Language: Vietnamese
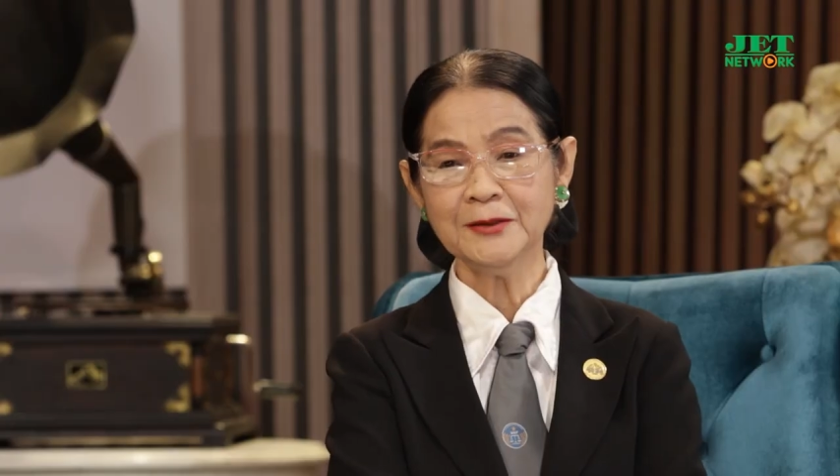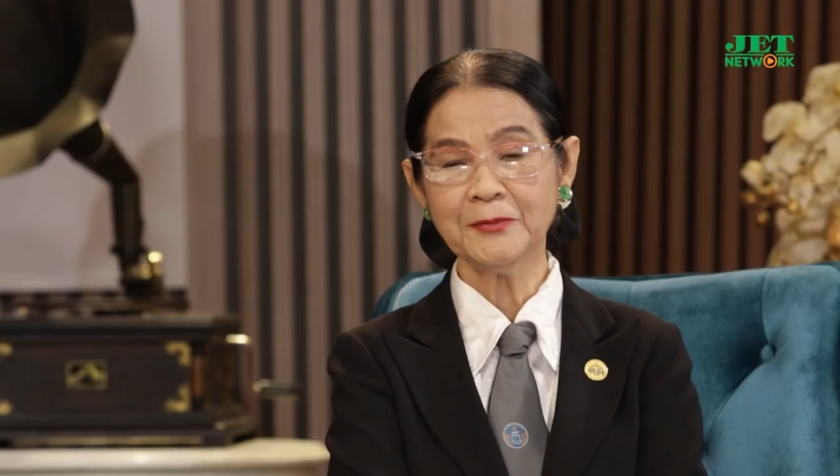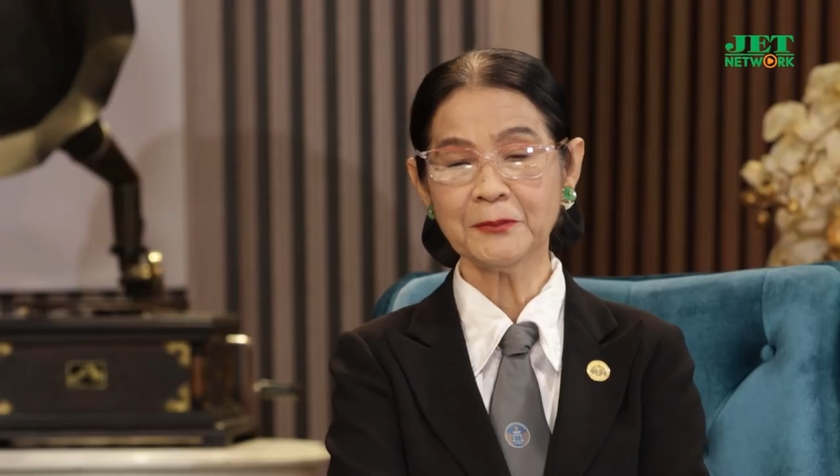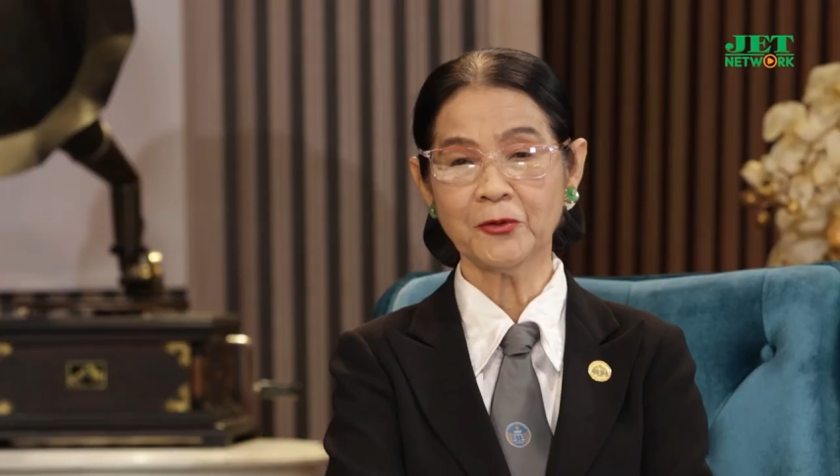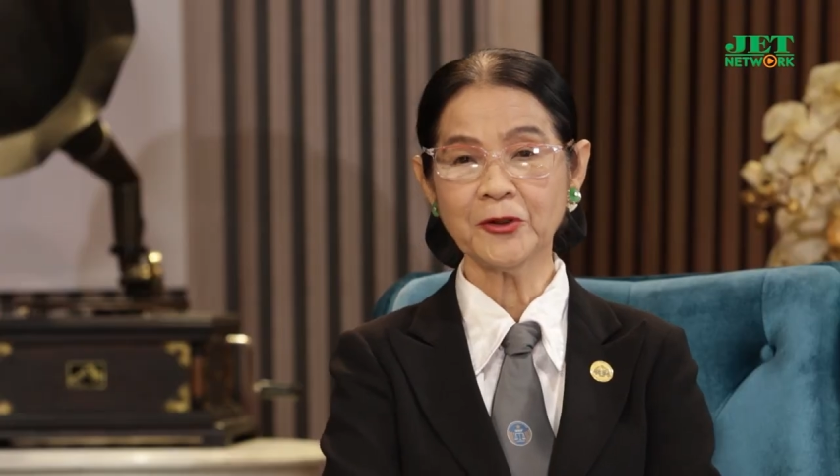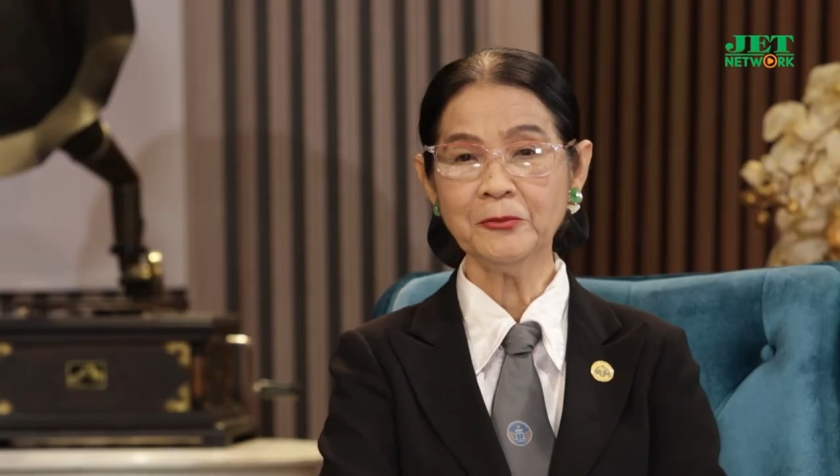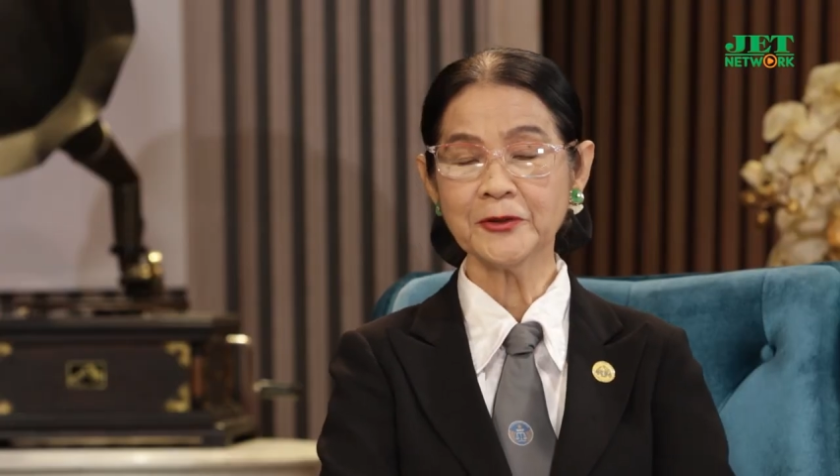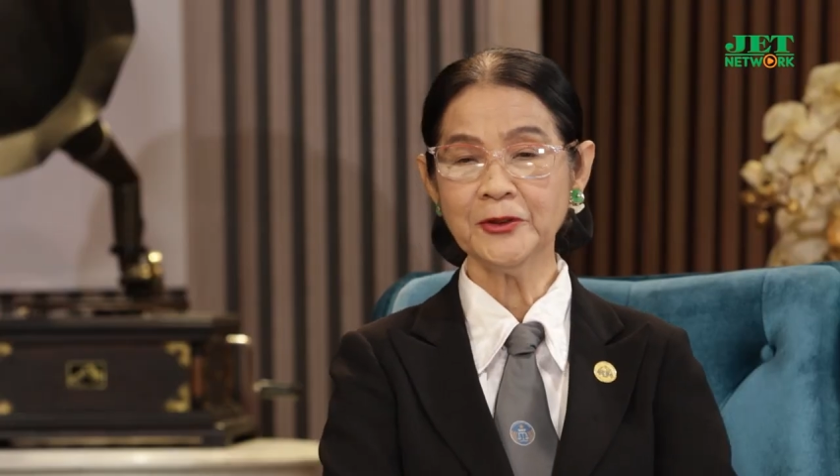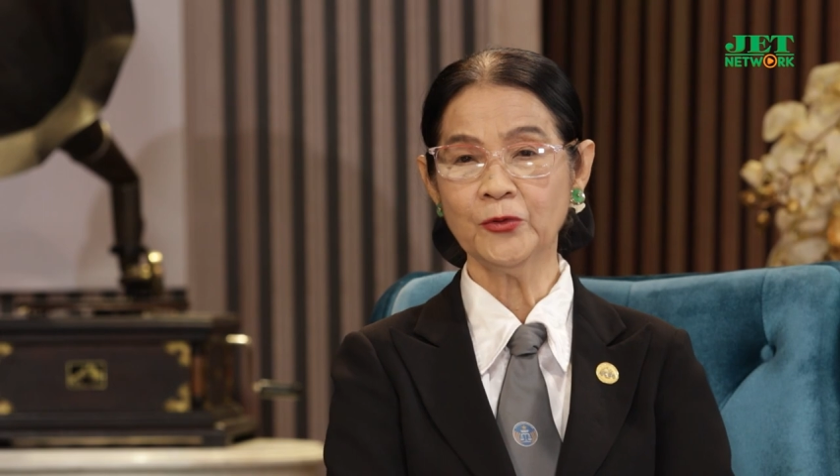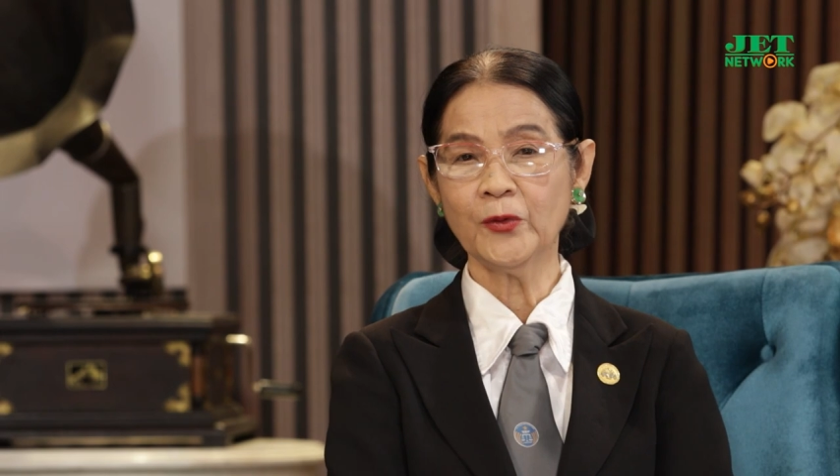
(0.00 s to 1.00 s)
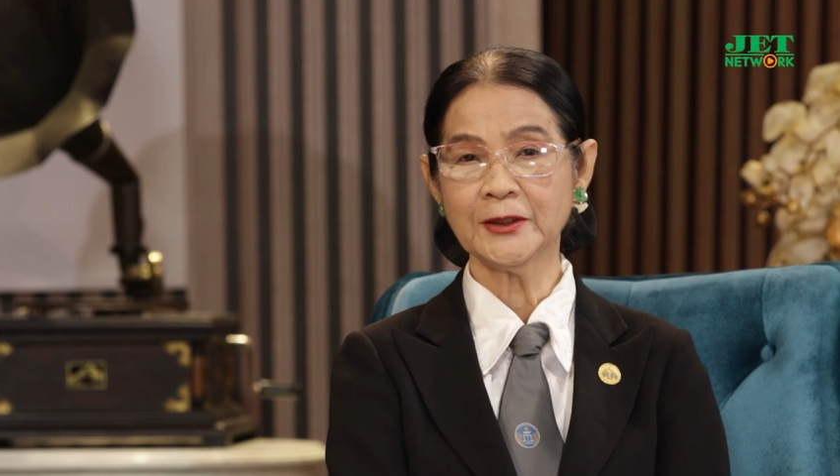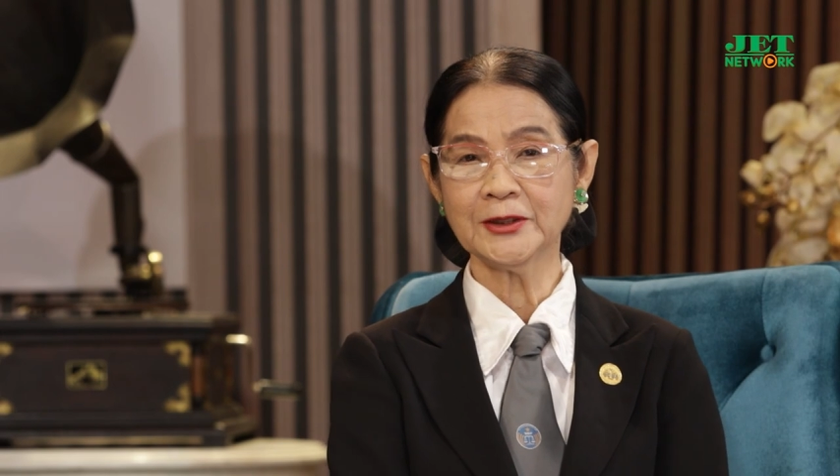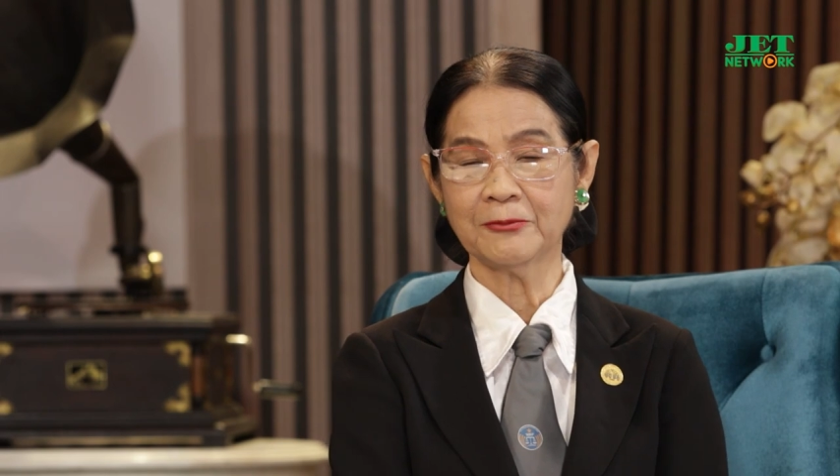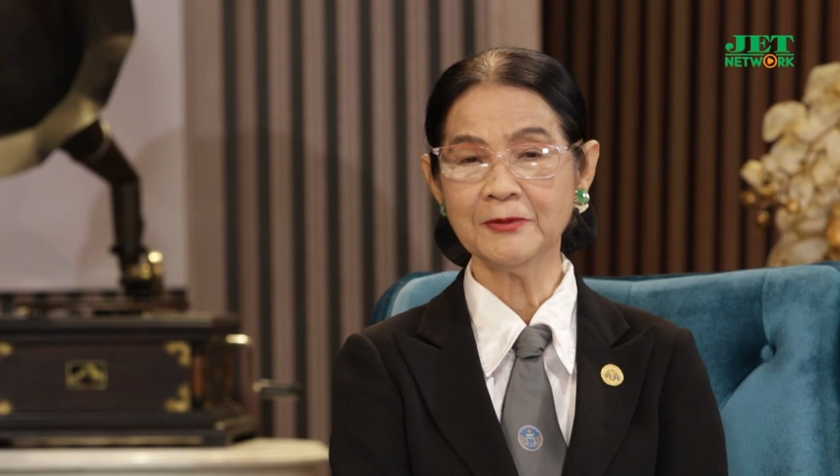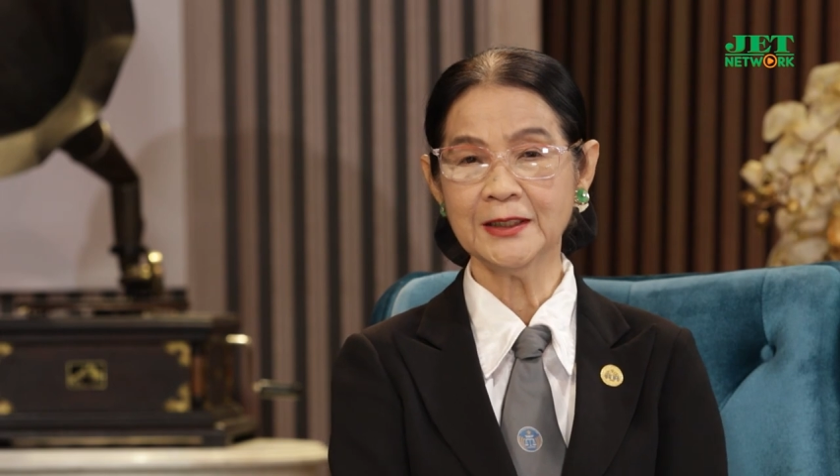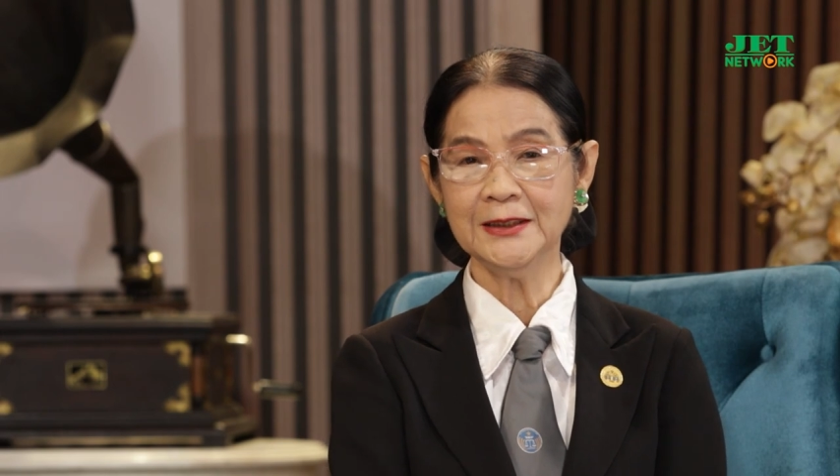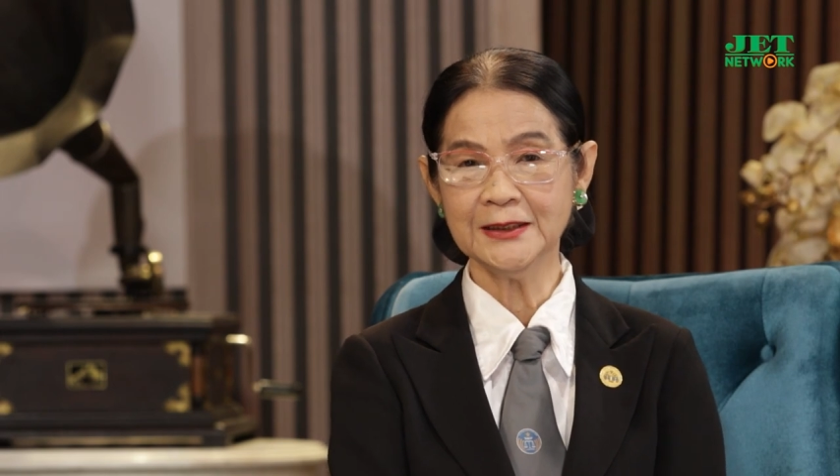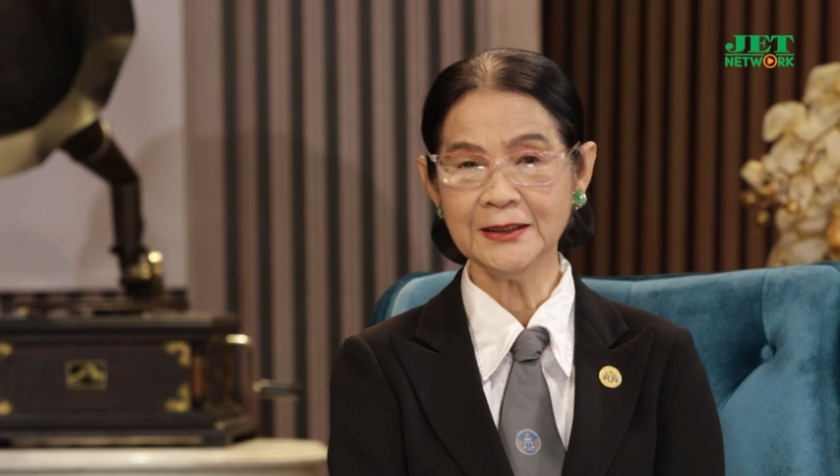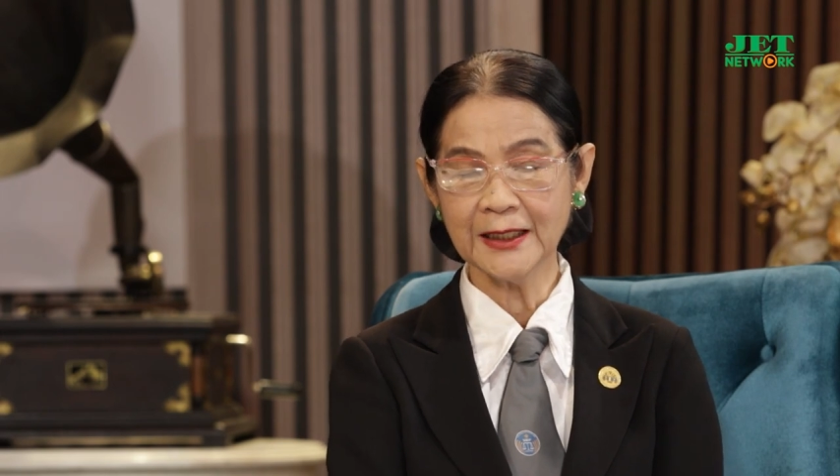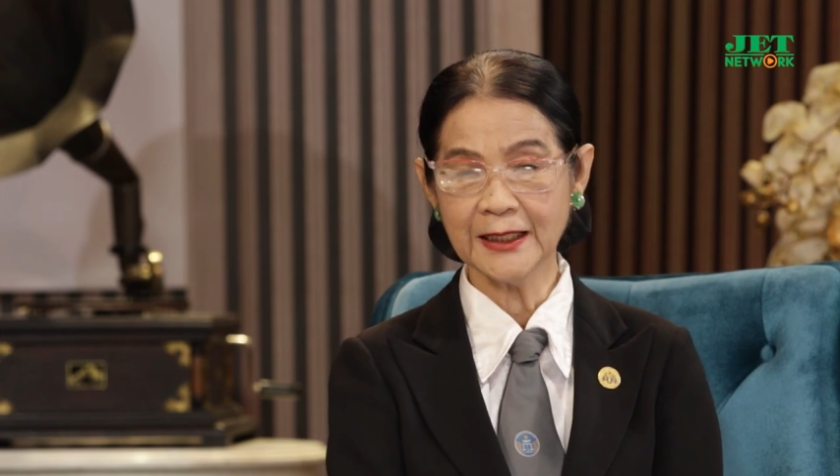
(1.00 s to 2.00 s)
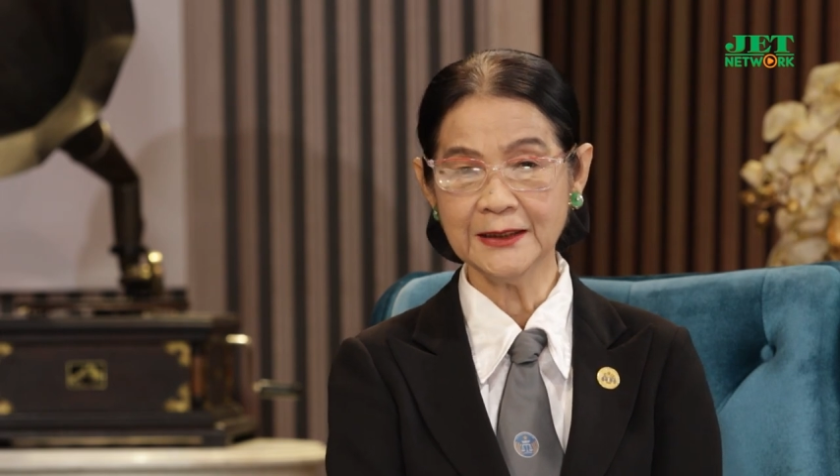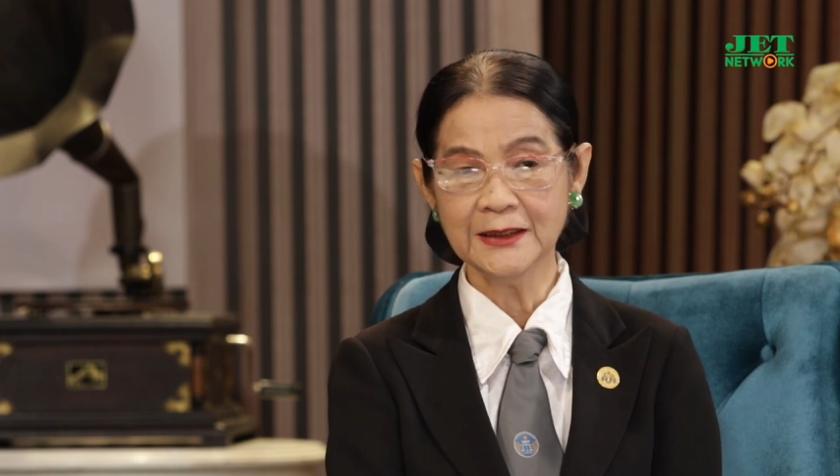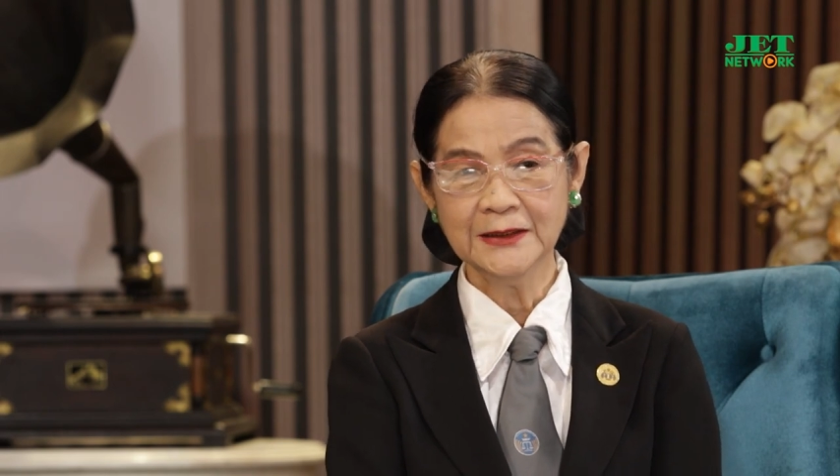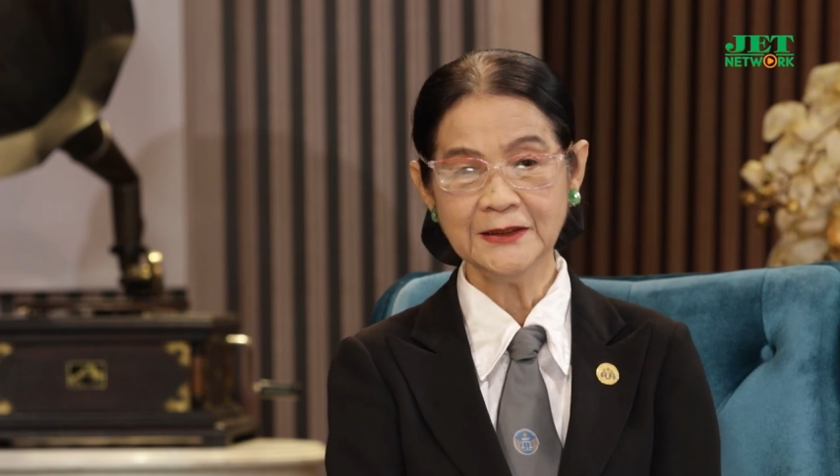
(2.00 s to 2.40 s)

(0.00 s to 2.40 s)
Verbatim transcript: Nhưng mà một có một điều quan trọng là hiện nay